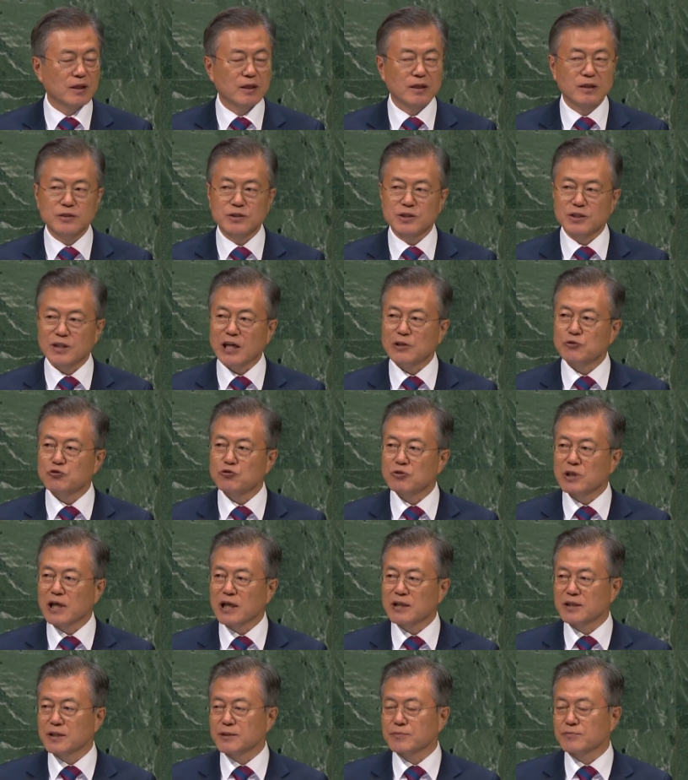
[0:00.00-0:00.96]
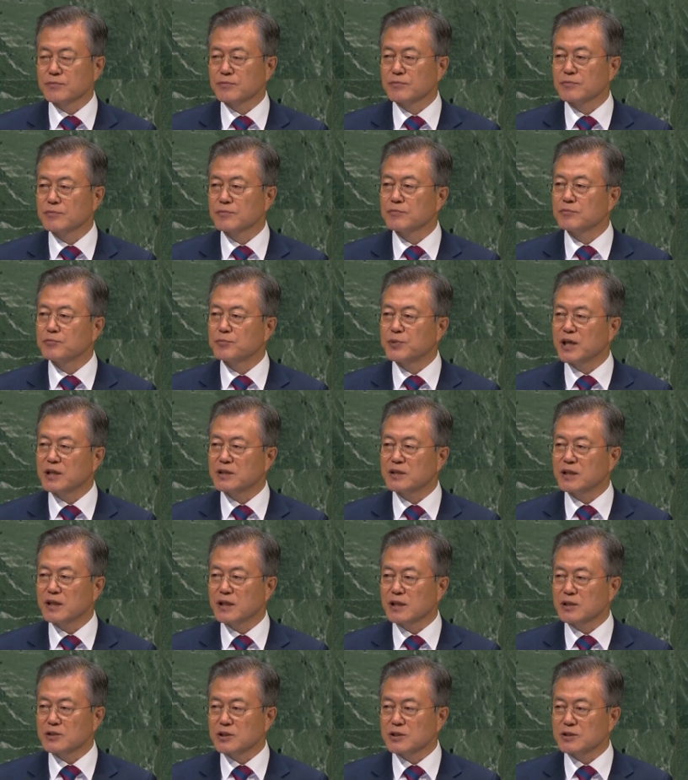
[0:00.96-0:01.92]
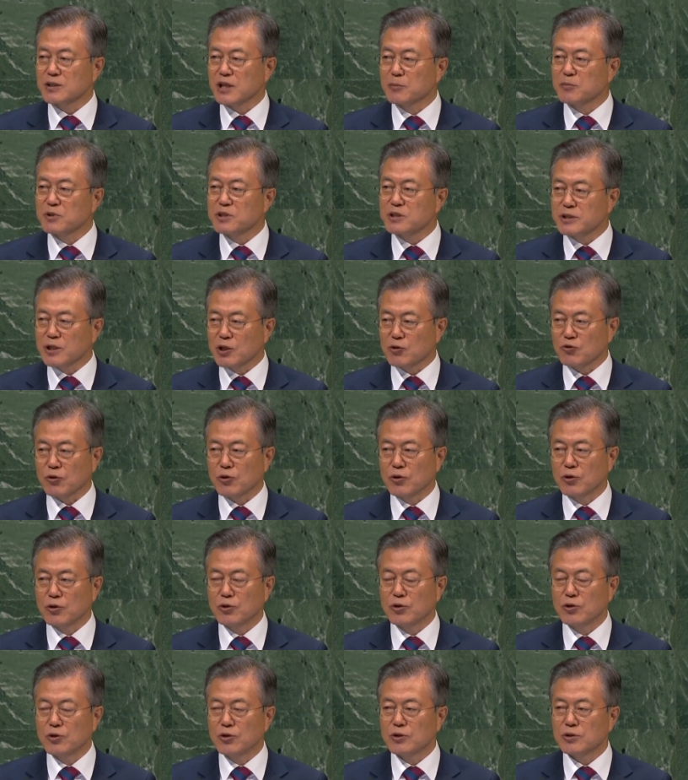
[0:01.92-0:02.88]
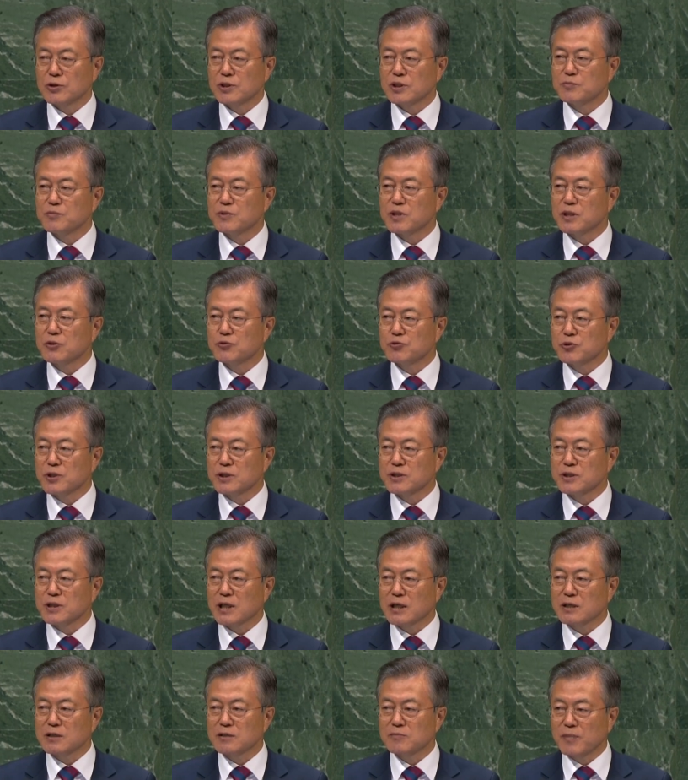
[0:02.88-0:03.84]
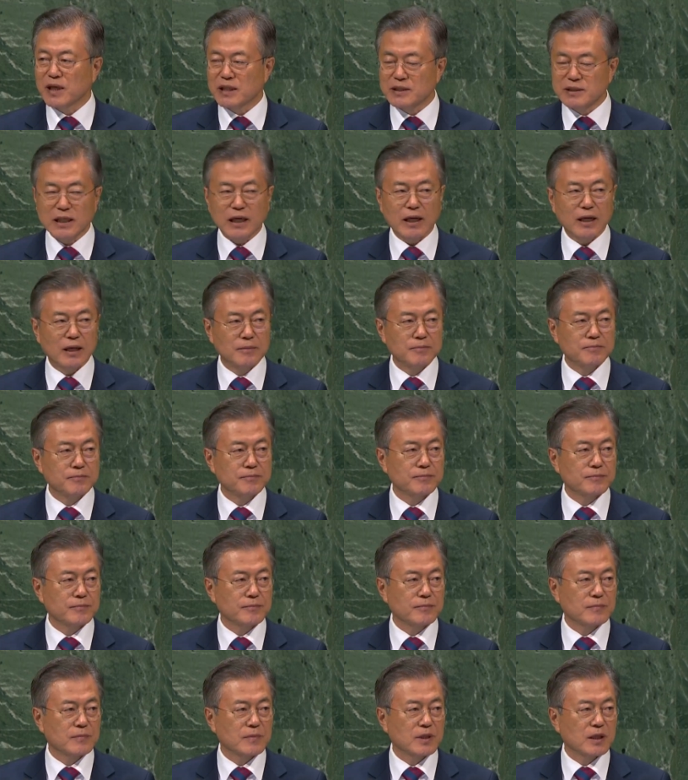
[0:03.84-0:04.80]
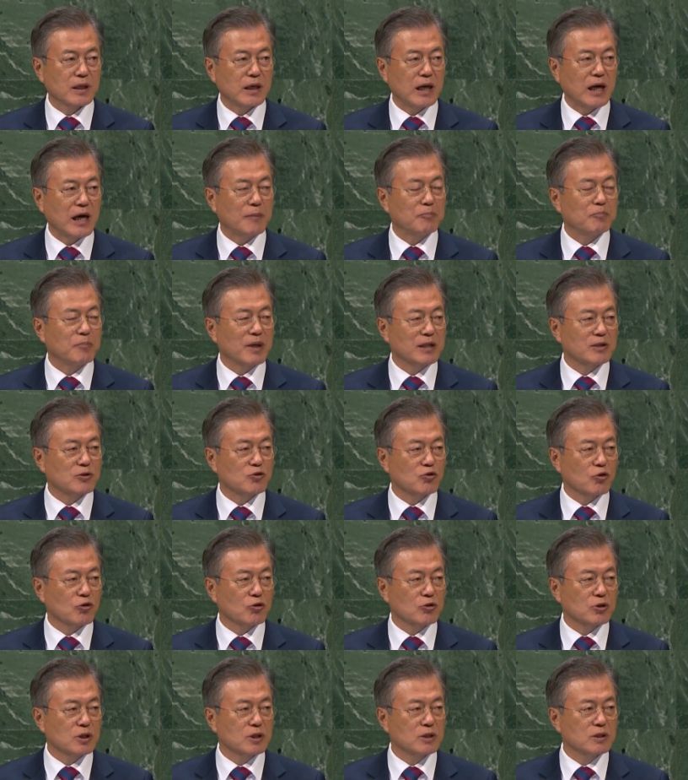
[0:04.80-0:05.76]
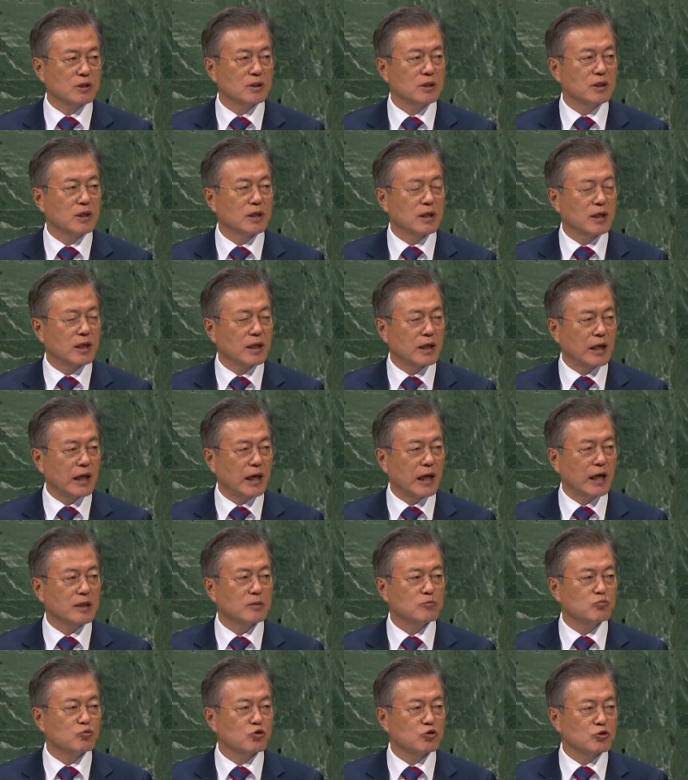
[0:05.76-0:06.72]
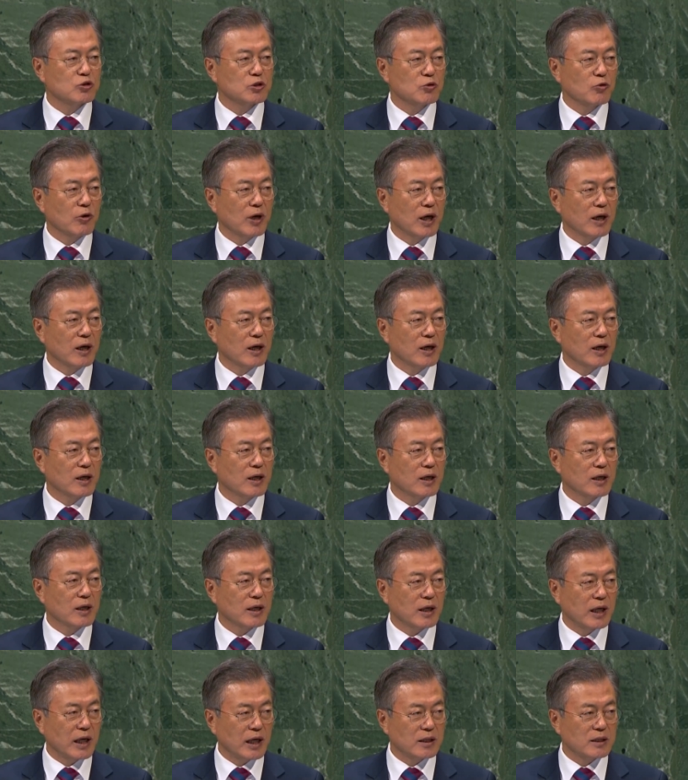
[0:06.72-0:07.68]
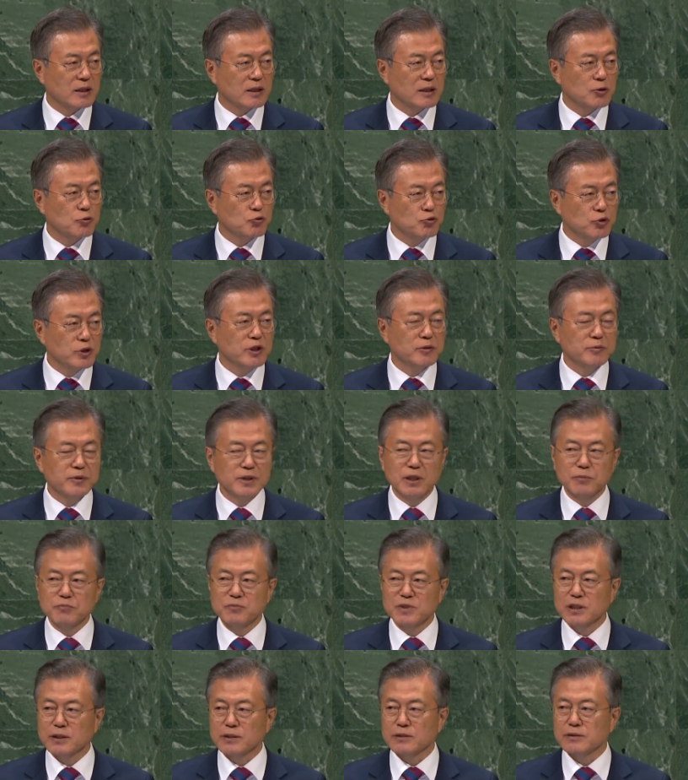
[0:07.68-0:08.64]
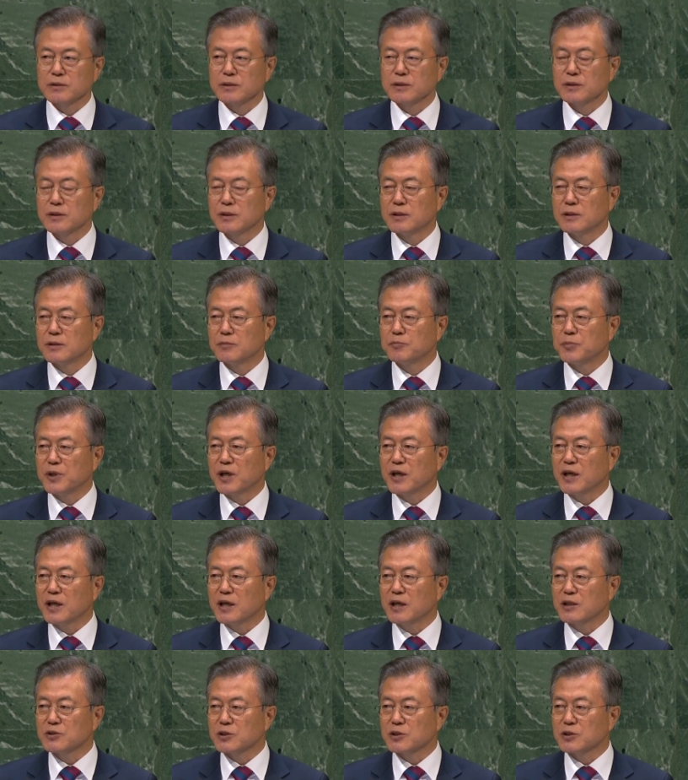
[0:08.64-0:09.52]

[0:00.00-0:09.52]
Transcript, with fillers: 지난주 나는 평양에서 세 번째로 김정은 위원장을 만나 한반도를 핵무기와 핵 위협이 없는 평화의